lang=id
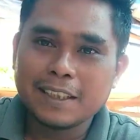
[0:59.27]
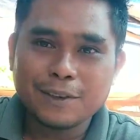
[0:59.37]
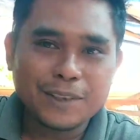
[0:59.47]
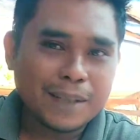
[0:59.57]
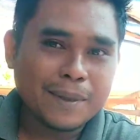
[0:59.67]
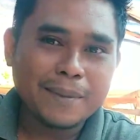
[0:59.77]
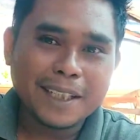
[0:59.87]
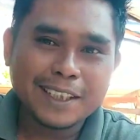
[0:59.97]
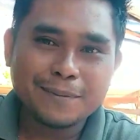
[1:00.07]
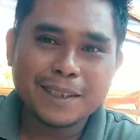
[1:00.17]
terutama
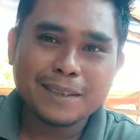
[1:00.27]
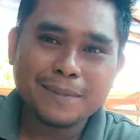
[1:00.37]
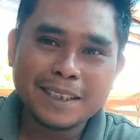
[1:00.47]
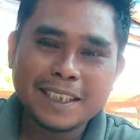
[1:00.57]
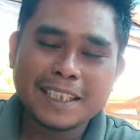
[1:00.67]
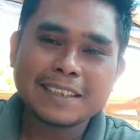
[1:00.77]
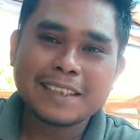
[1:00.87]
bagi teman-teman yang